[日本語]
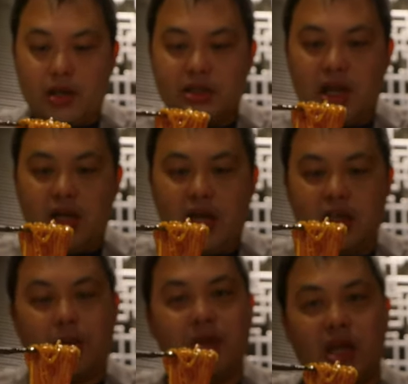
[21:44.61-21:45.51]

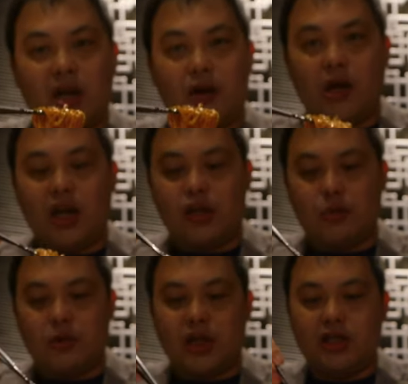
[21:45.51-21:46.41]
サンラータンみたいなのかな
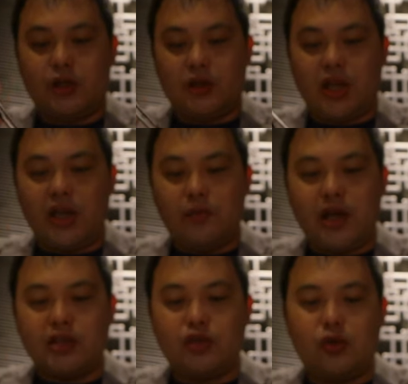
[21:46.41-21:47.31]
と思ったんですけど台
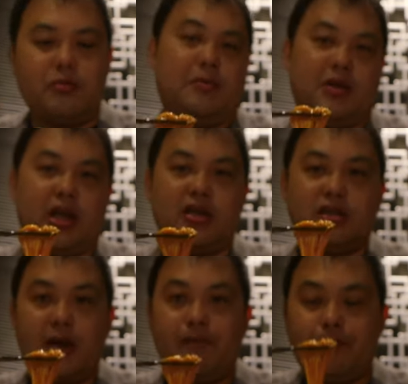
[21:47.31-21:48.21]
湾そうめんみたいで
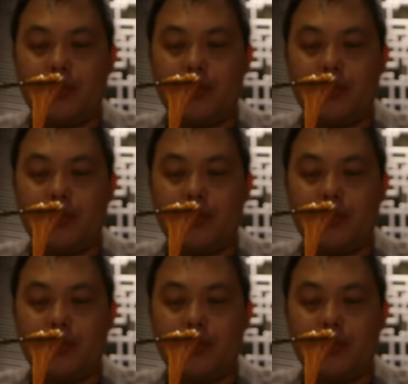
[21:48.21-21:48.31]
すね